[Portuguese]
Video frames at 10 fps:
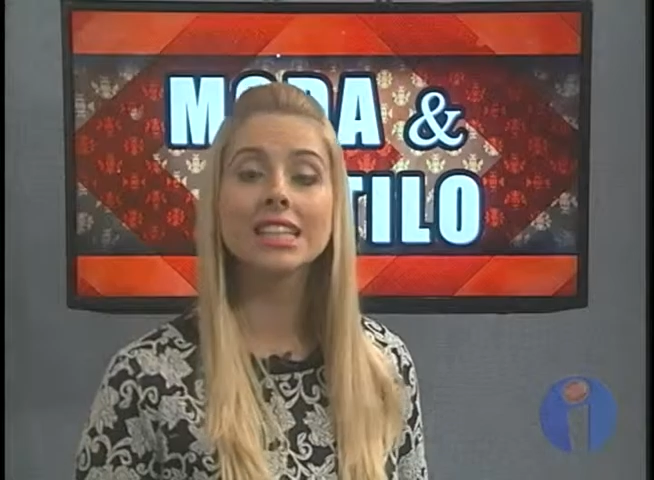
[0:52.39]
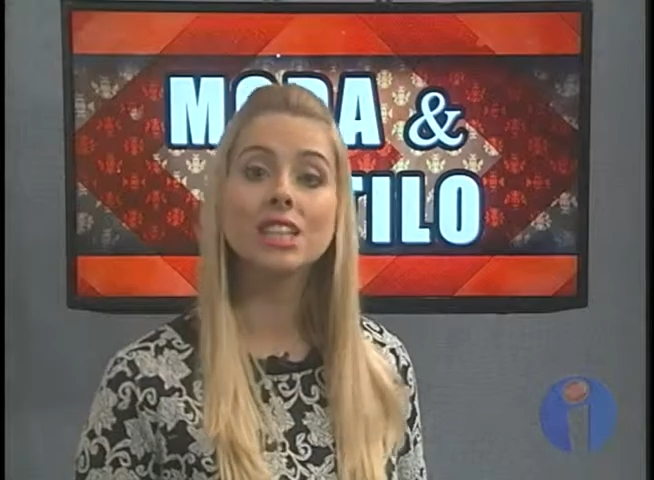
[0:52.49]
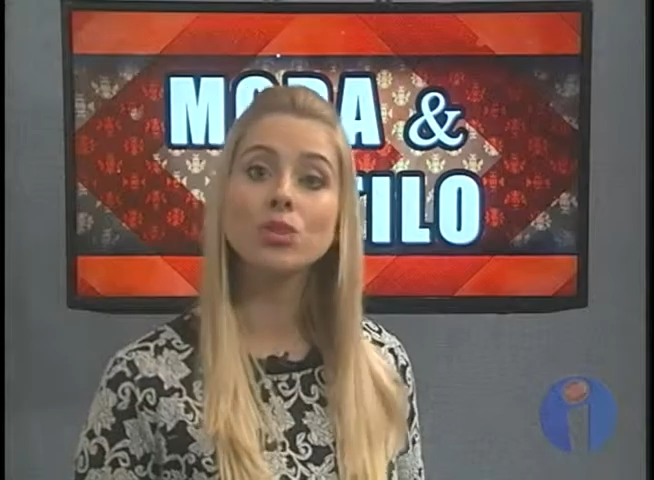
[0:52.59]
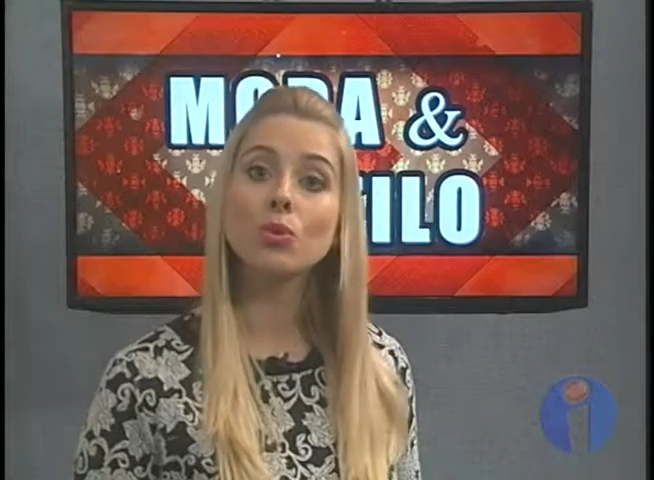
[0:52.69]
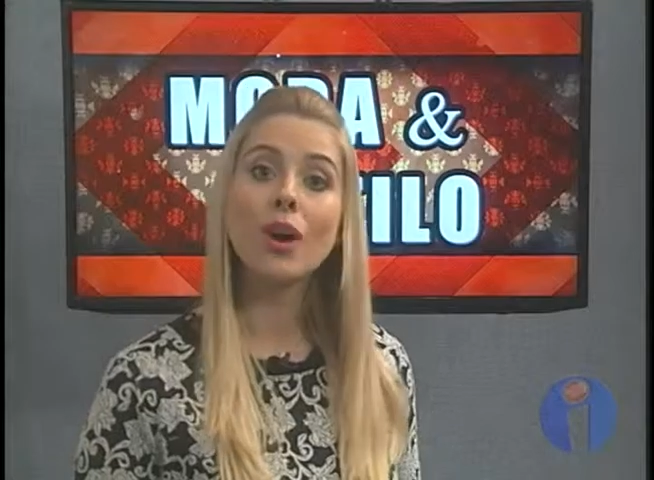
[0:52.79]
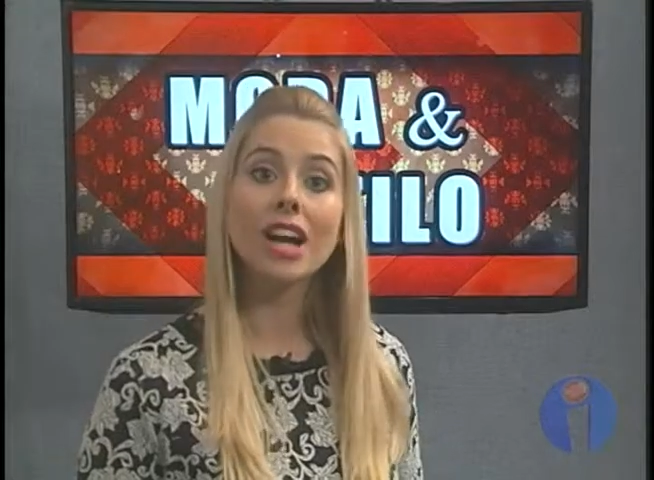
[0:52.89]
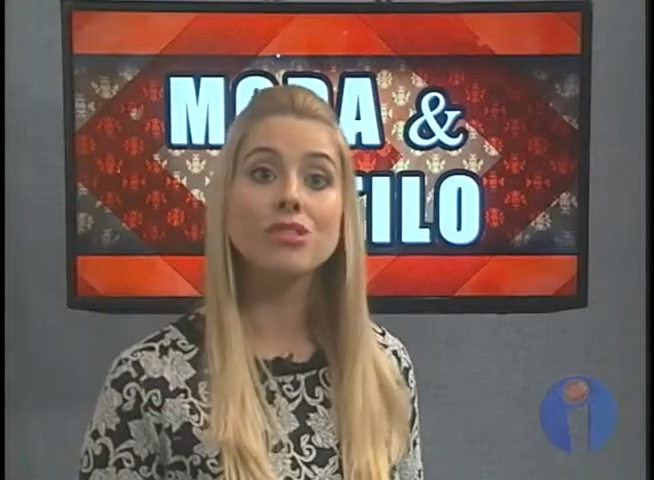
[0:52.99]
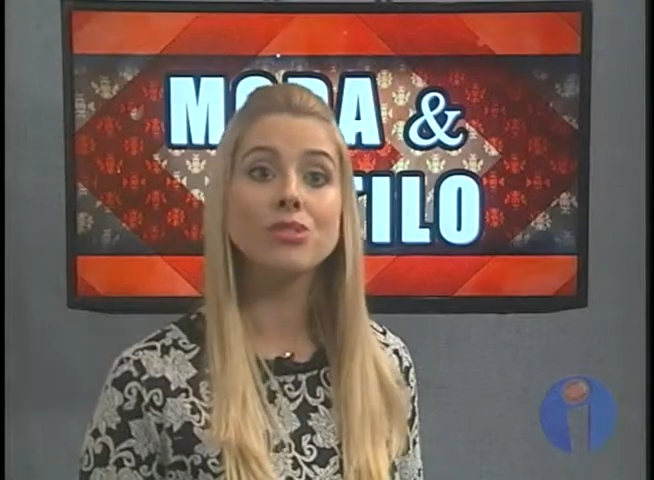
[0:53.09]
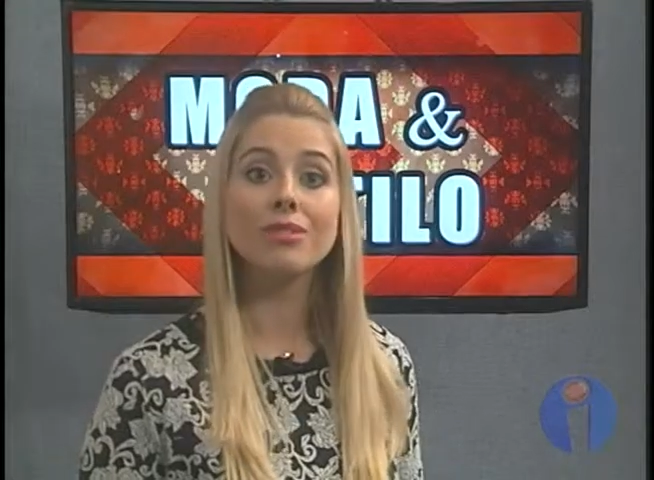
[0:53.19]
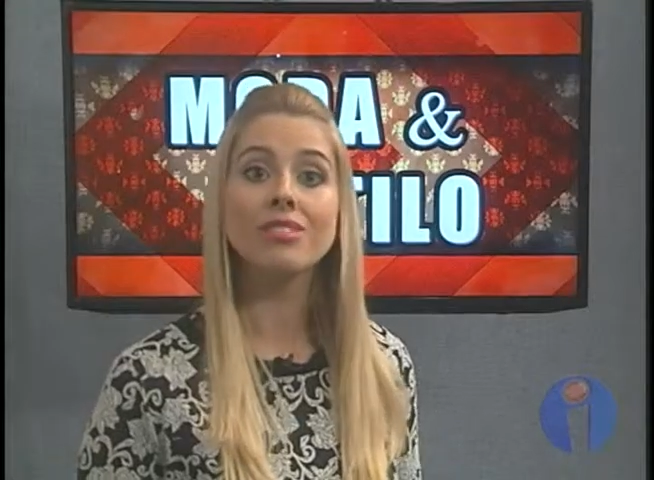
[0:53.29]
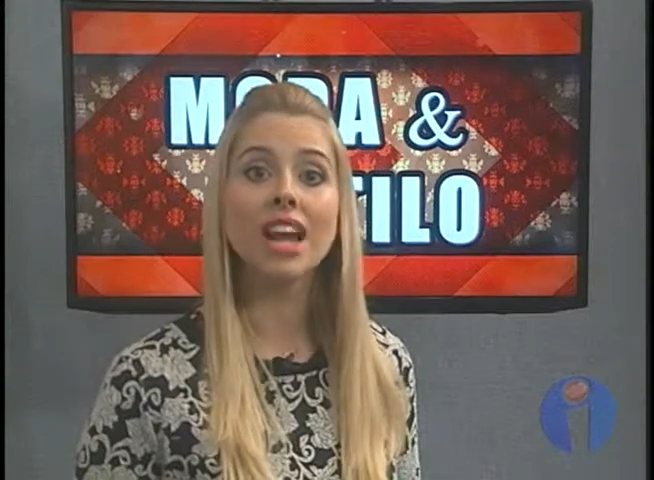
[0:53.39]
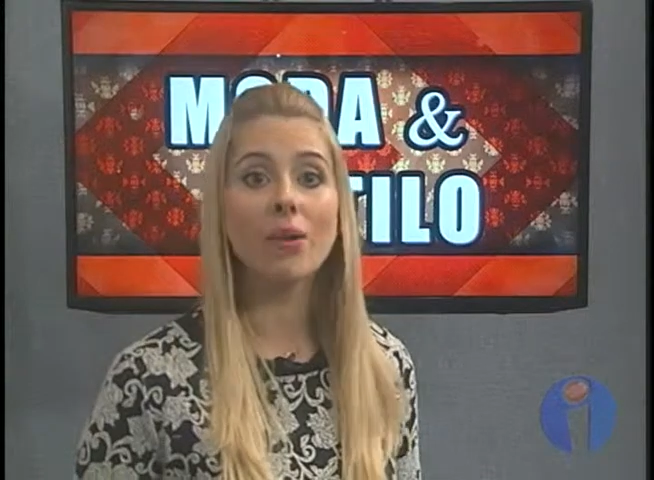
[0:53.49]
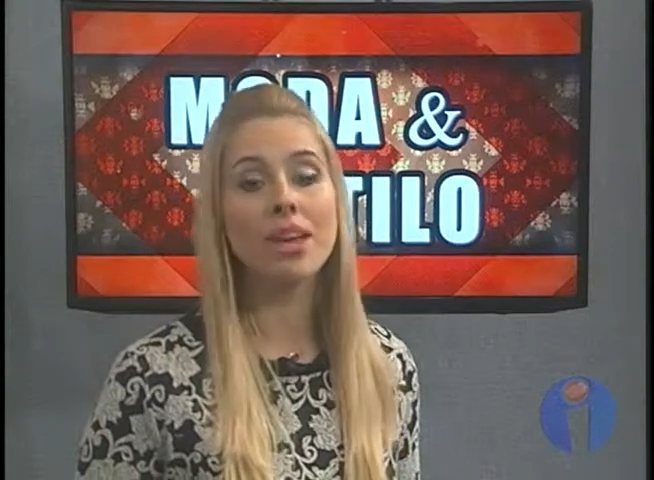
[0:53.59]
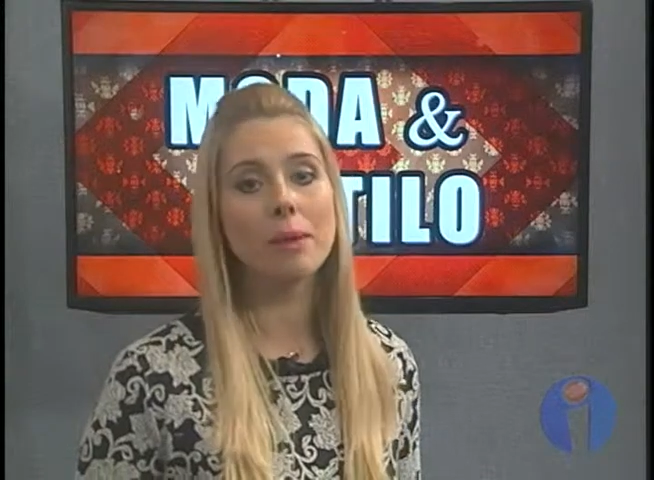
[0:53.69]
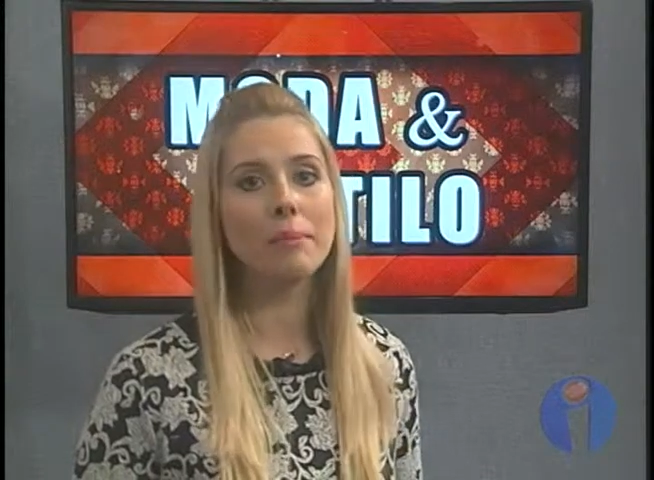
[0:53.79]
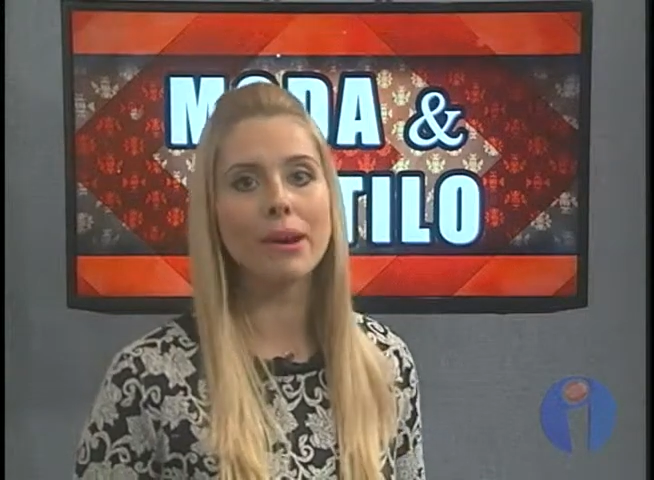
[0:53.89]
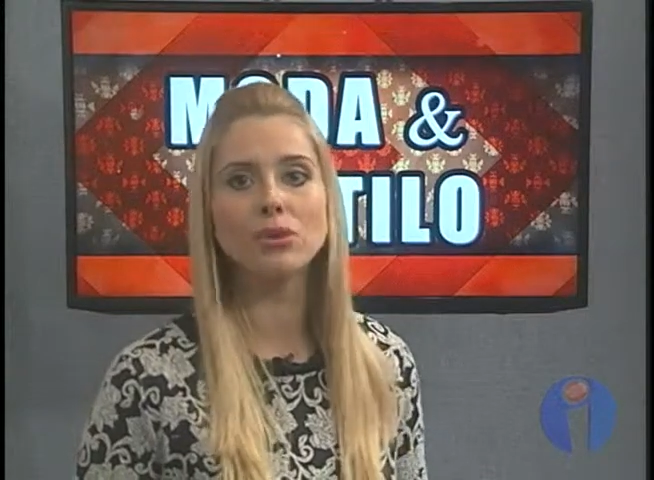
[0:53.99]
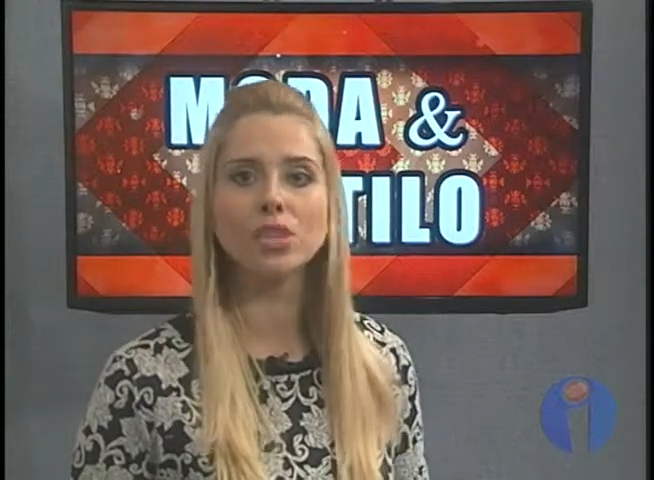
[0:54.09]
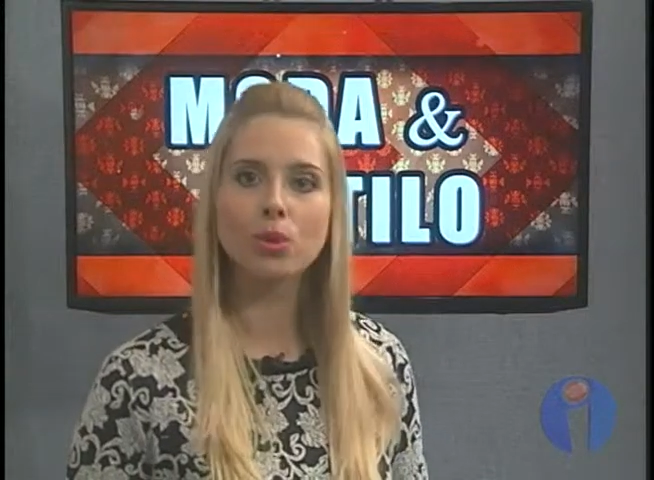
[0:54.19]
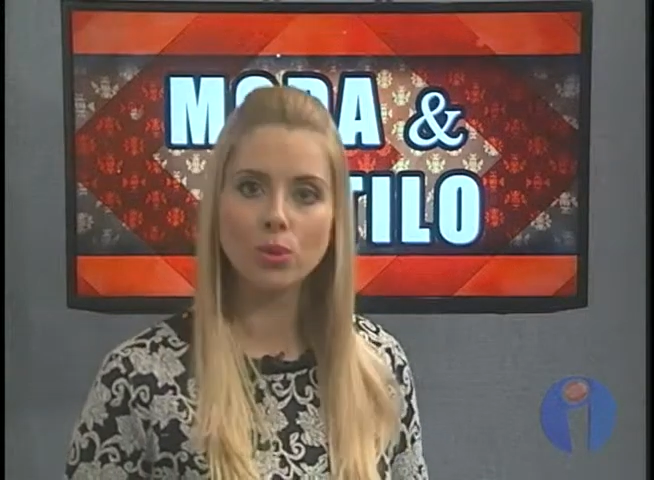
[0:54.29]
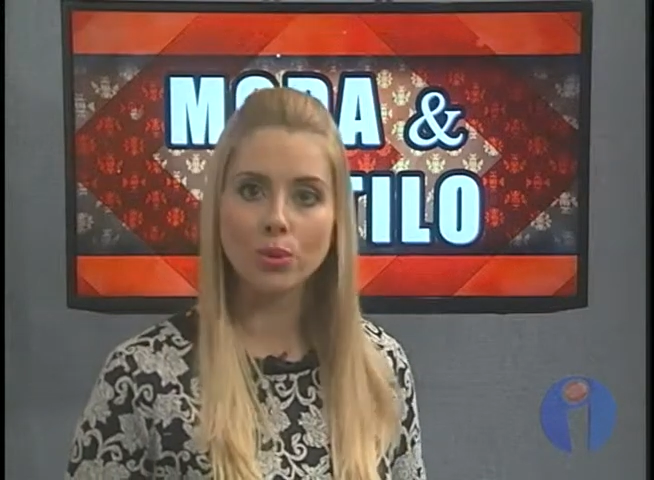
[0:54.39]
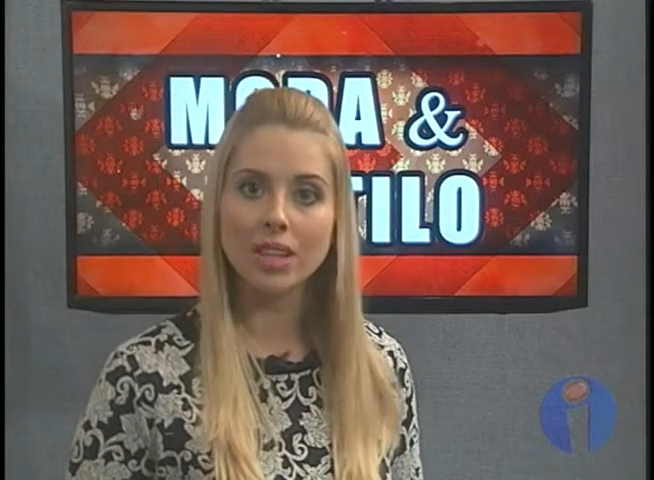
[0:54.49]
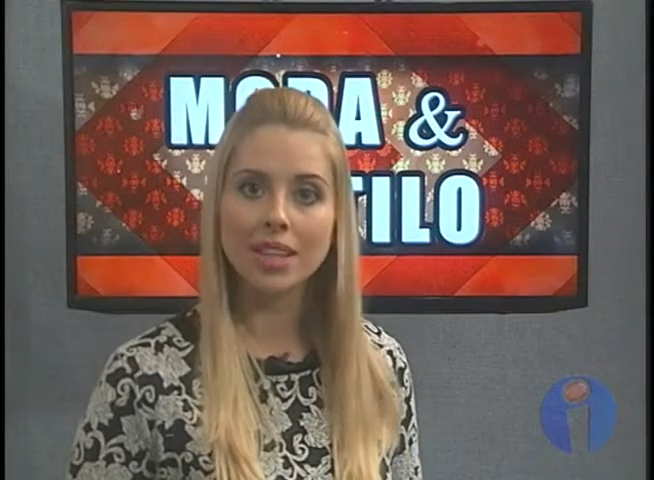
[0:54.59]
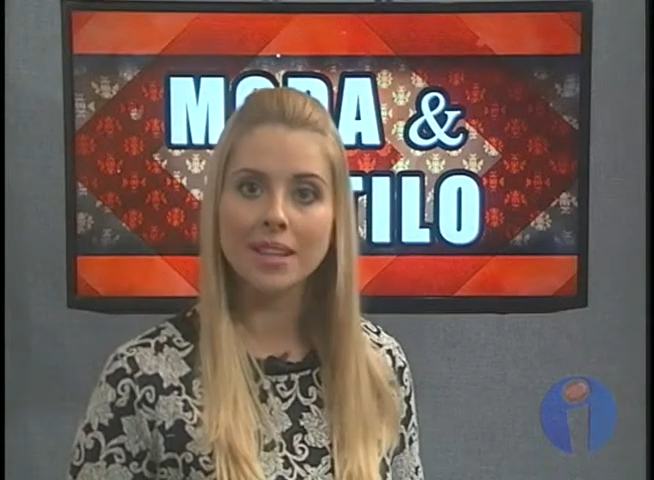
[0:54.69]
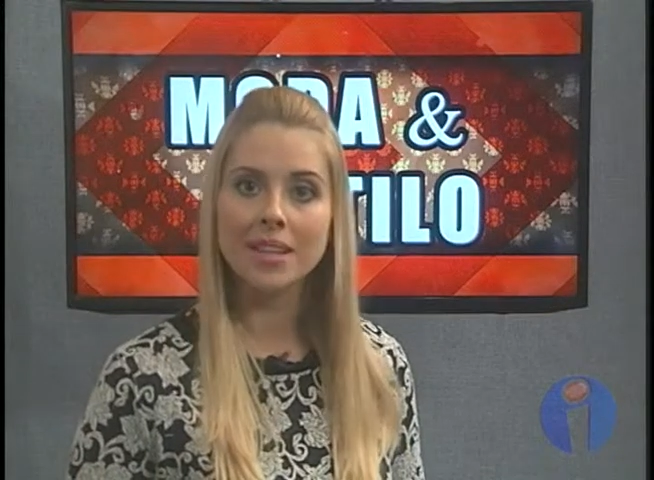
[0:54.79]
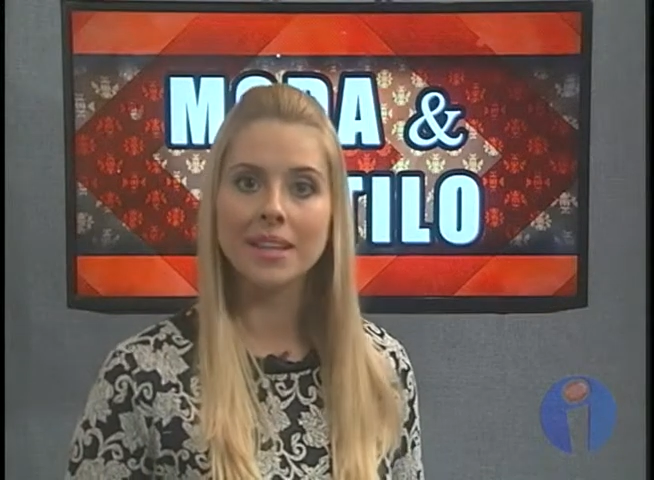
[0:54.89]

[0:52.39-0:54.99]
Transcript: dando um ar jovial e rebelde ao look.